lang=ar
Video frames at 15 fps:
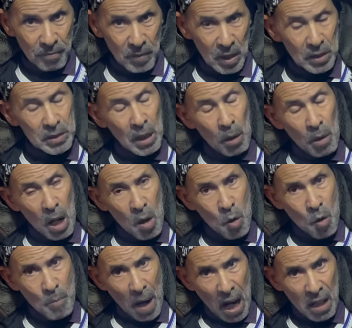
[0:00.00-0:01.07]
دواهم
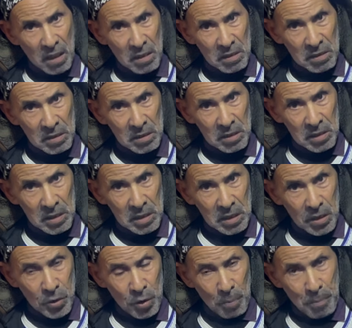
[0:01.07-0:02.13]
هما
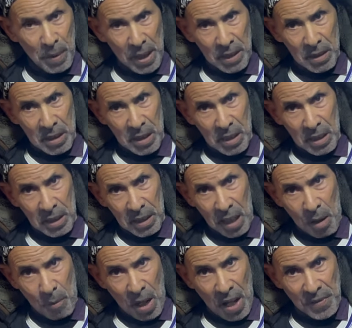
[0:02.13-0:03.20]
شبار
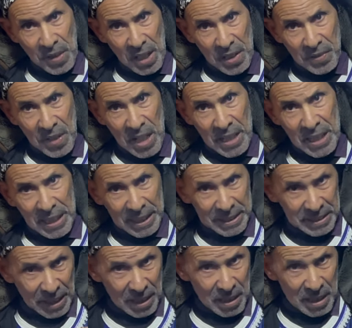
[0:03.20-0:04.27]
الخوا هذا اللي داعيه
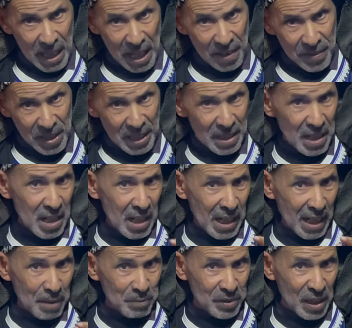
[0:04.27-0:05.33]
عطانا العدل
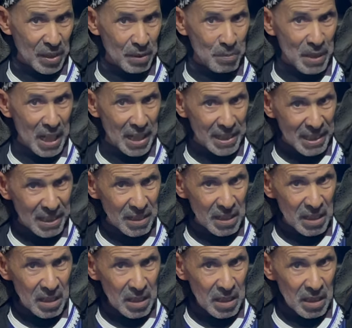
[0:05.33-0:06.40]
خمسة ملايين
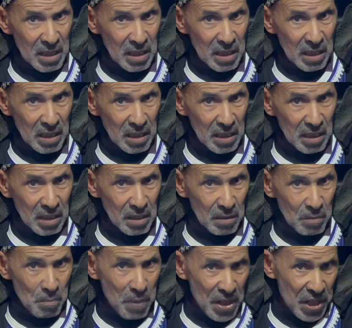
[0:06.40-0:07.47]

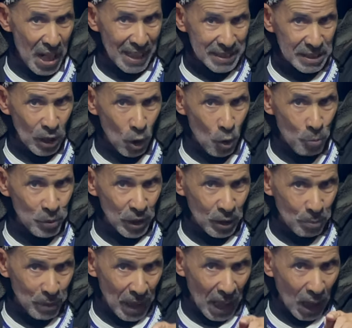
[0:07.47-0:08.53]
باش عدل لهم ذاك
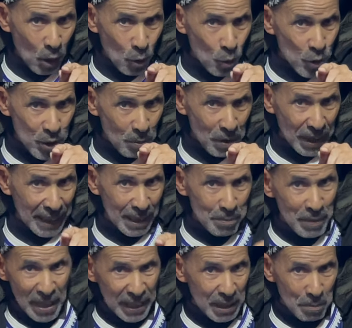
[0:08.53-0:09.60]
المراه قال له جيب لي غير
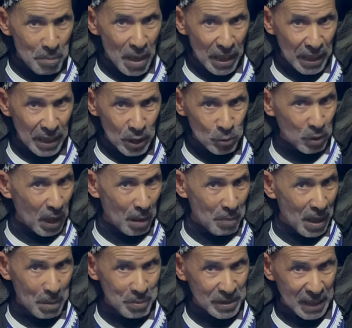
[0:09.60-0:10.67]
المراه كما كانت واخا
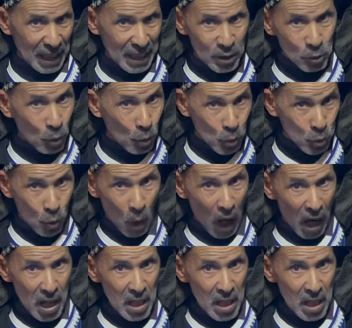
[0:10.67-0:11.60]
بلا بطاقه نقوزوها